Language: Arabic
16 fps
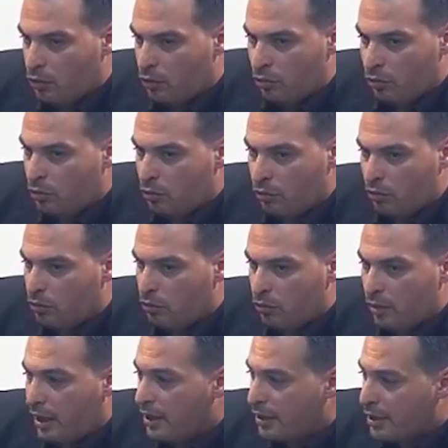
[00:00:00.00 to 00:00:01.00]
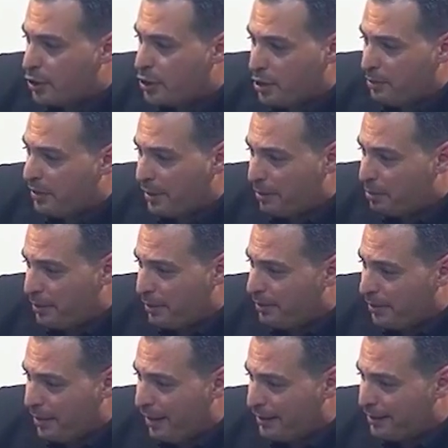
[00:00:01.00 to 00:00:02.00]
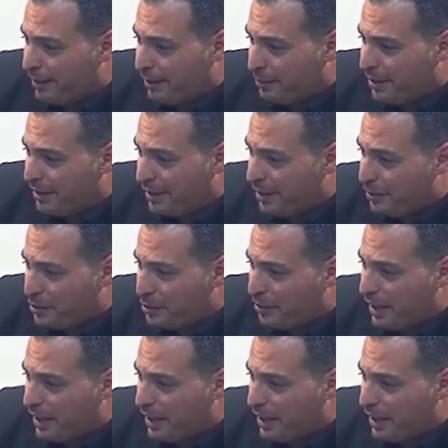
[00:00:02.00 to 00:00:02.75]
واي تجربه عندها بدايه باش